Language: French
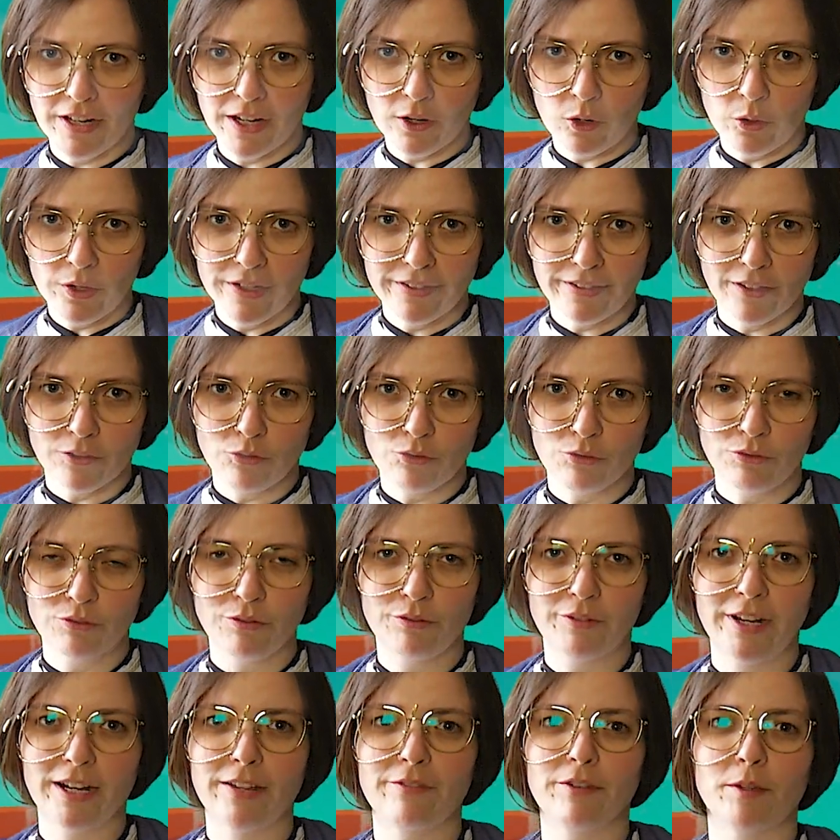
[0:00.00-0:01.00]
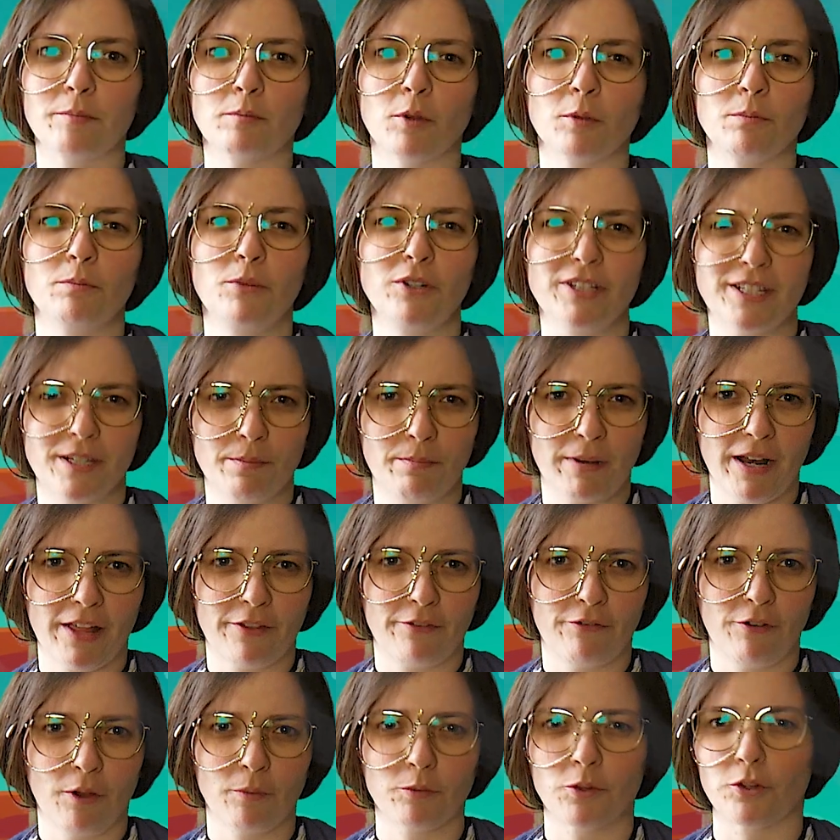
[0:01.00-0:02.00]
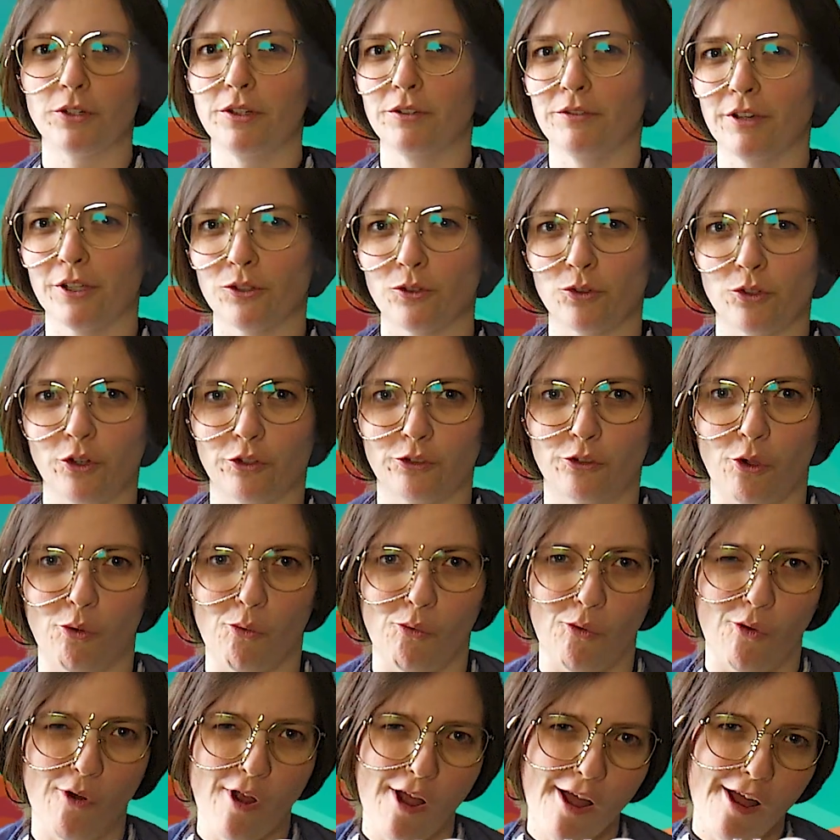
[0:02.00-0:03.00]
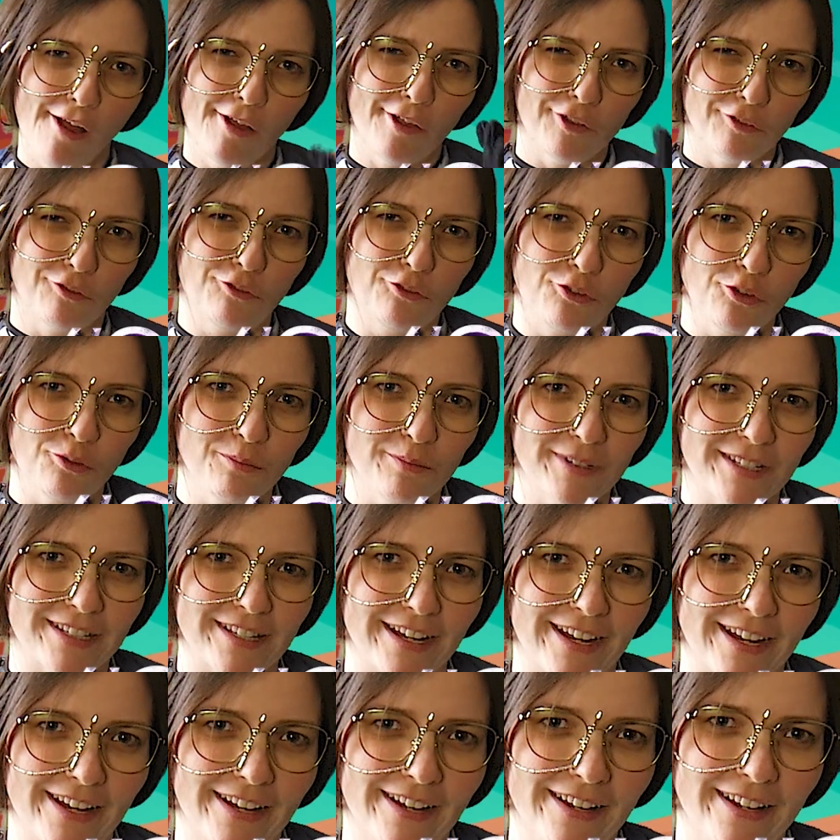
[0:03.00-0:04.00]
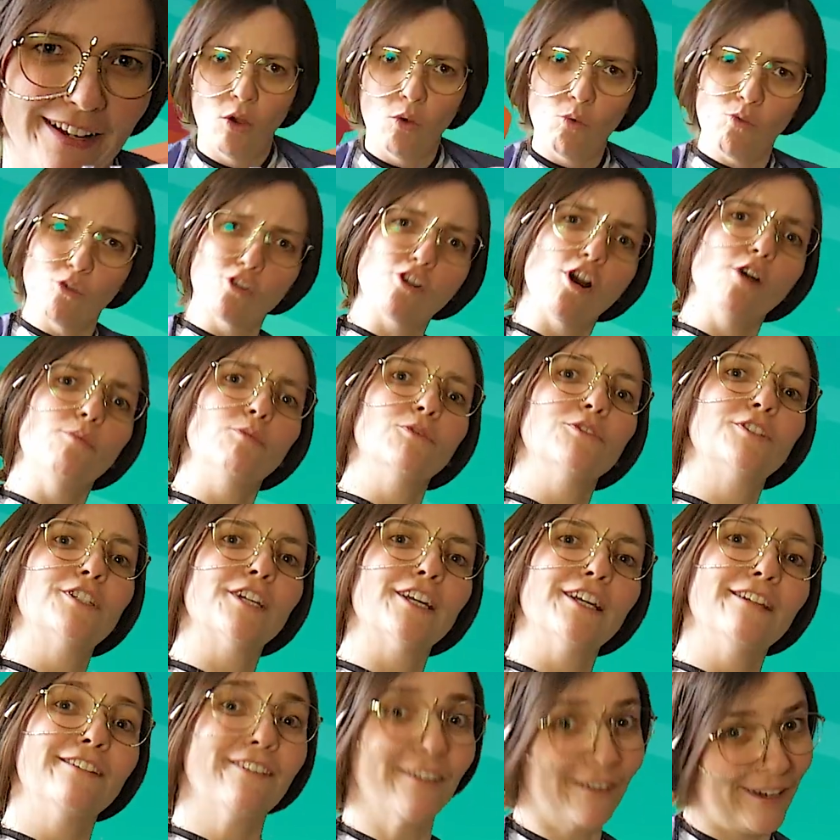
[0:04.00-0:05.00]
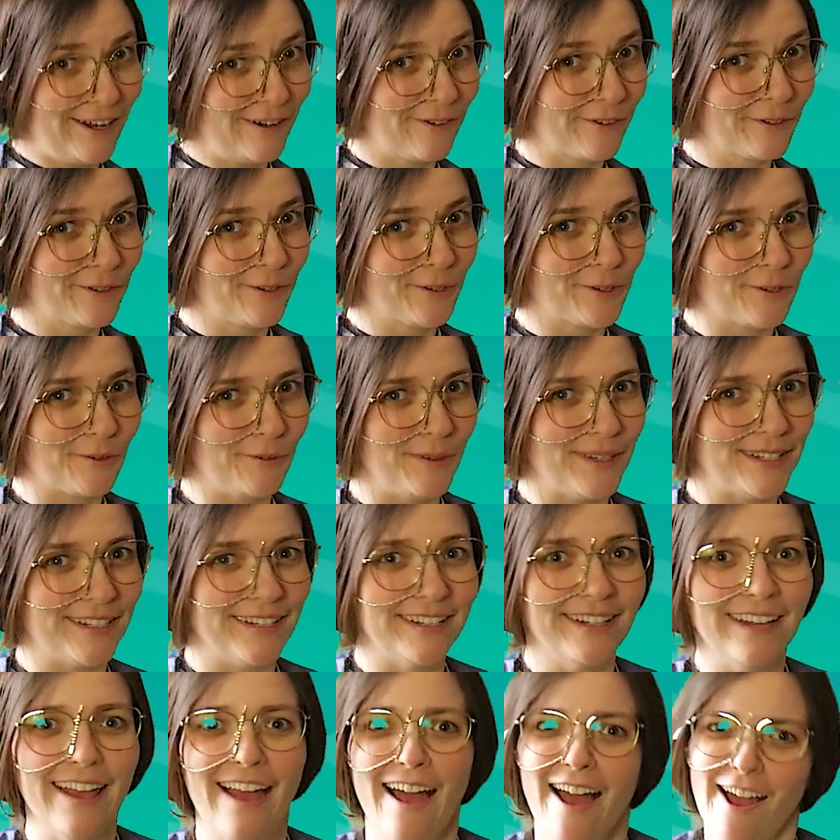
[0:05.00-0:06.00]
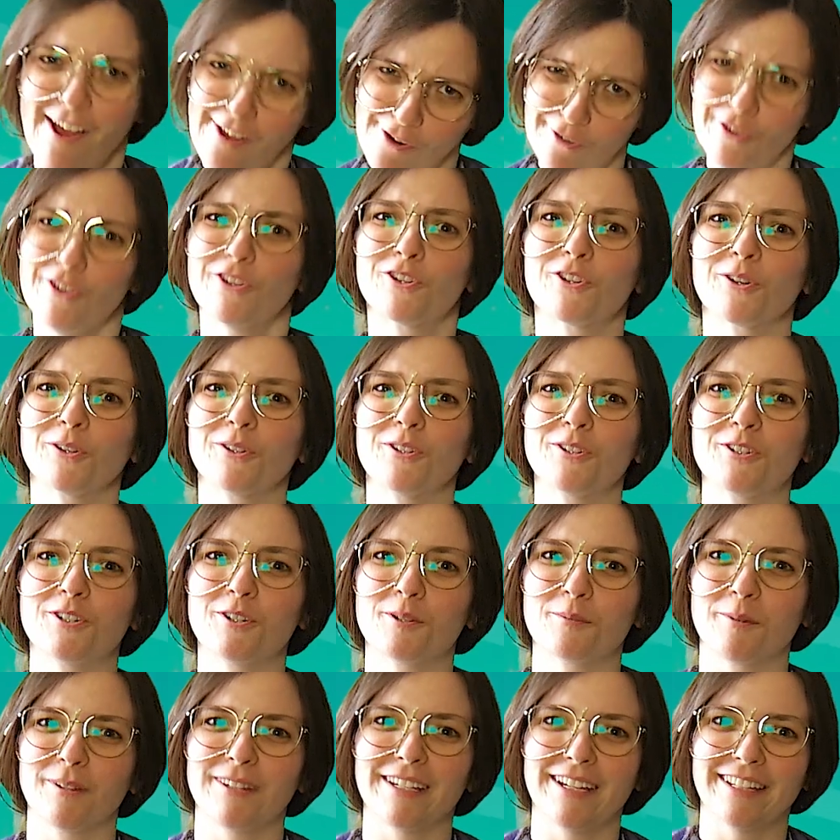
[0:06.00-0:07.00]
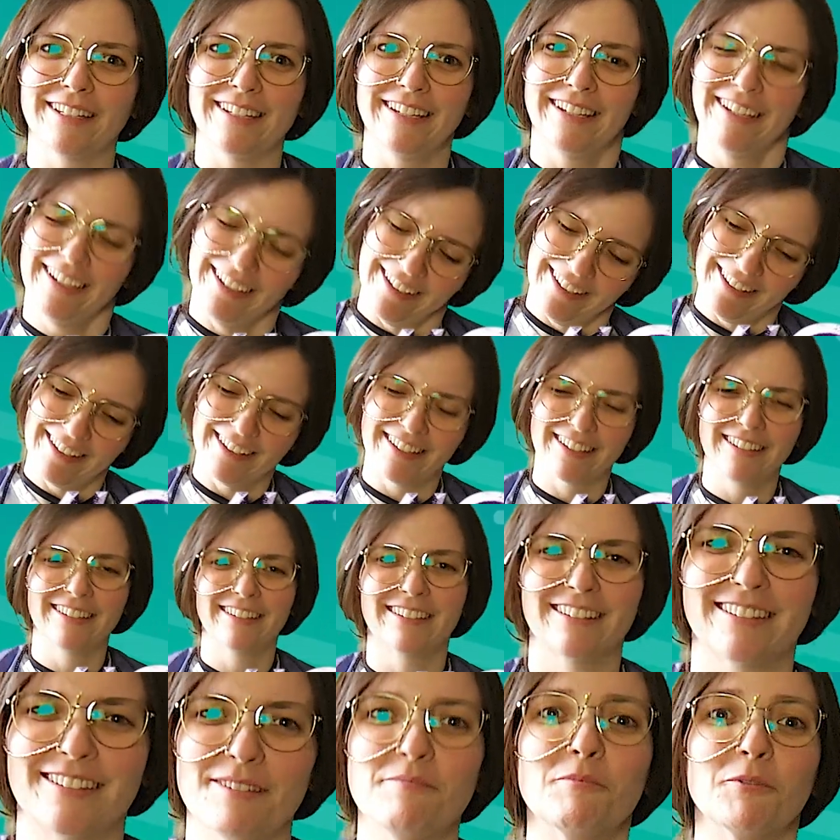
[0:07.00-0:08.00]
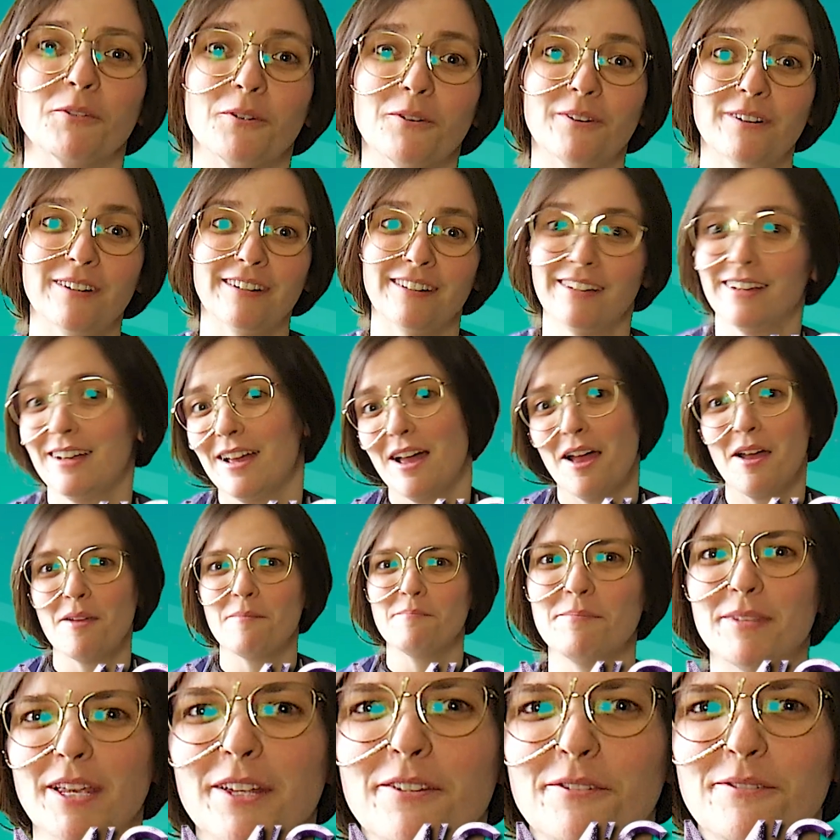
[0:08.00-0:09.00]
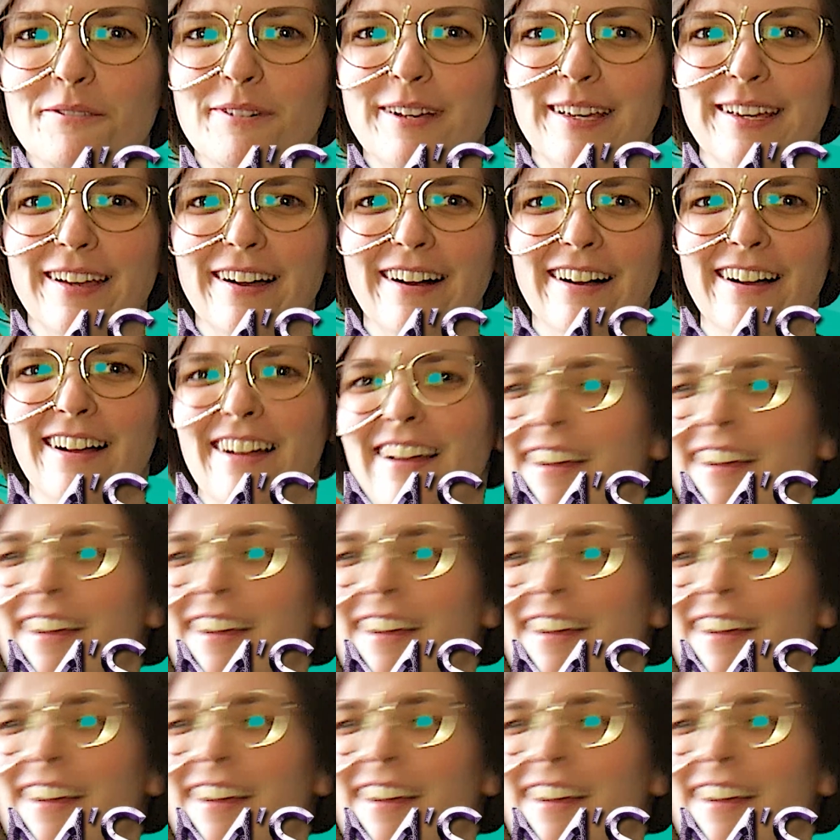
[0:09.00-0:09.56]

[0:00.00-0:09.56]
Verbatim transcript: l'héroïne d'un tout nouvel événement multiplateforme dans l'univers de Doctor Who. Doomsday. Ou comme on dirait dans la langue de Squeezie, le jour de jugement dernier. C'est mon nom. Bien trouvé, hein